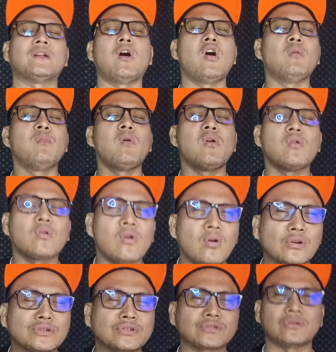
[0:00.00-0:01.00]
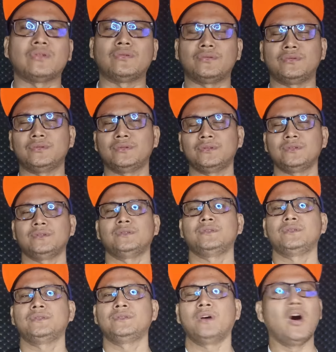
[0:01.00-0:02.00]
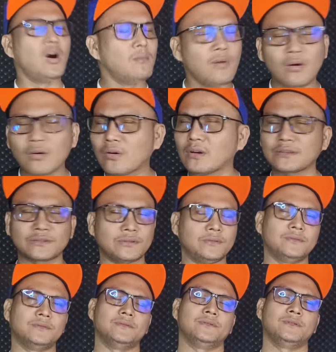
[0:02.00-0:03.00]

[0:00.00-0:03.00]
Omong kosong. Omong kosong.